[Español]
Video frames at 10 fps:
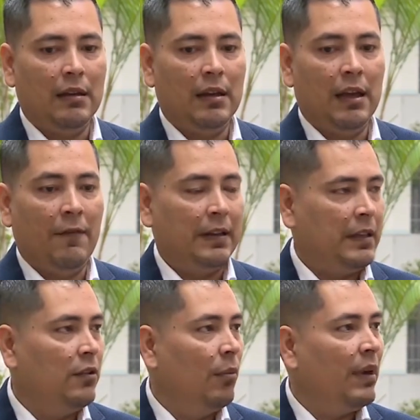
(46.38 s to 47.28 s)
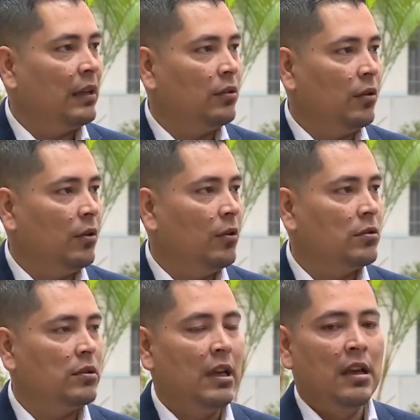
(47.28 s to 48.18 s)
efectivo para todos
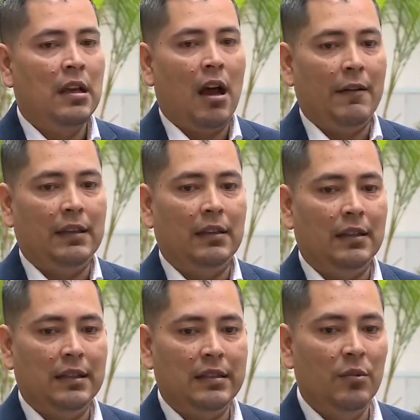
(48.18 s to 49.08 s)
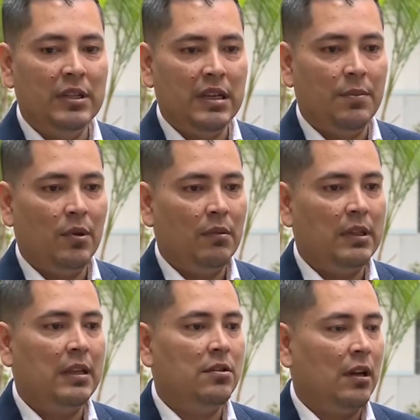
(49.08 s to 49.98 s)
los habitantes de este municipio
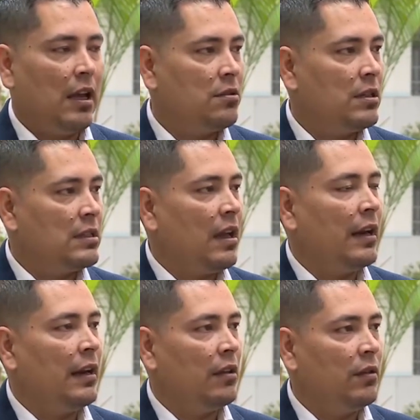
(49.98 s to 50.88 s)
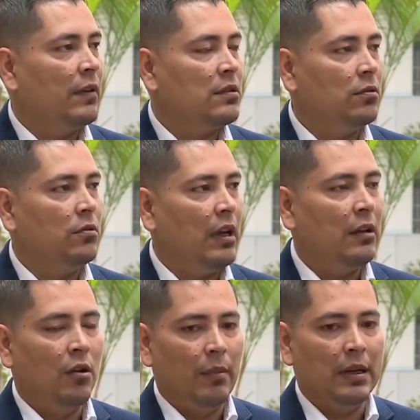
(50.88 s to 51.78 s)
y adicional a eso se está generando infraestructura
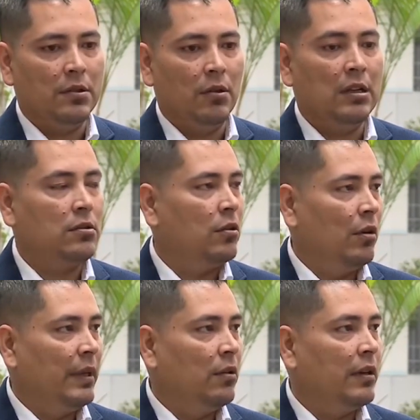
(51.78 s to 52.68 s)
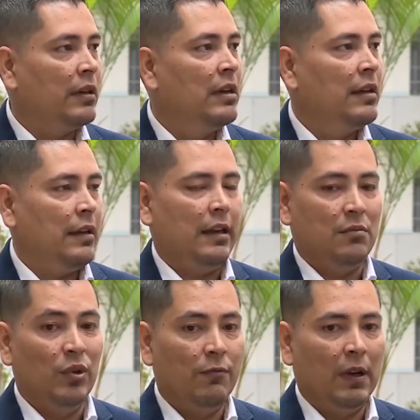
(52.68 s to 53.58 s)
del comercio gastronómico que
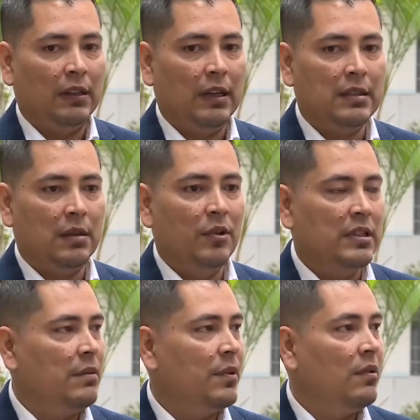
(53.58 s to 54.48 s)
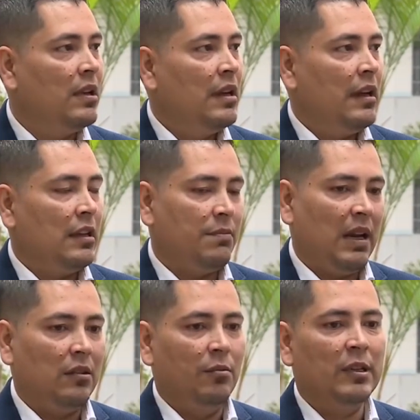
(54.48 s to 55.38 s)
es muy fuerte en este municipio,
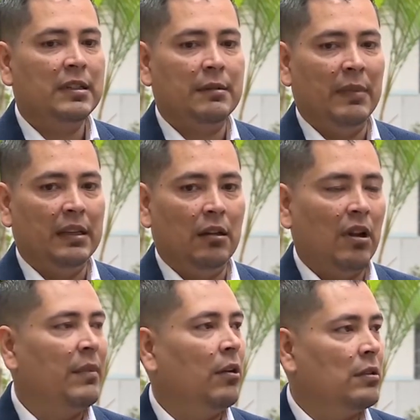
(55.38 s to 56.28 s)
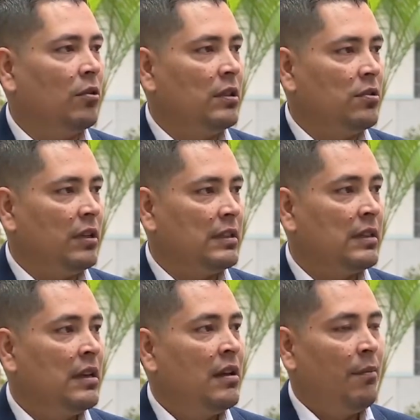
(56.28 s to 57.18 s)
esperando pues brindar unas mejores
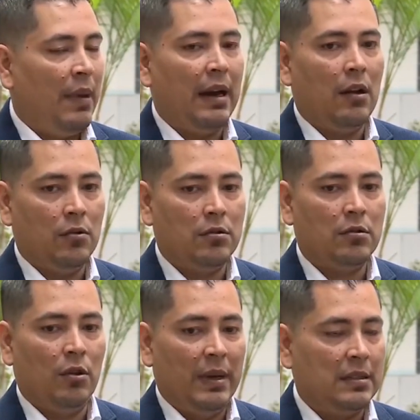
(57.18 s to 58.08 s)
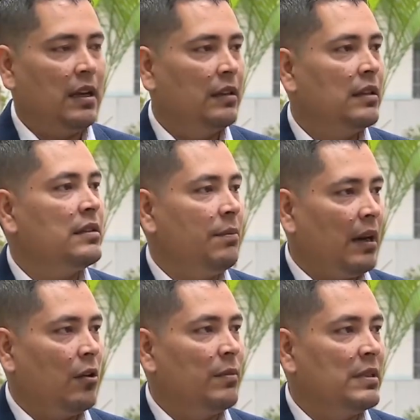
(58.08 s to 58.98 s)
condiciones para los comerciantes y para los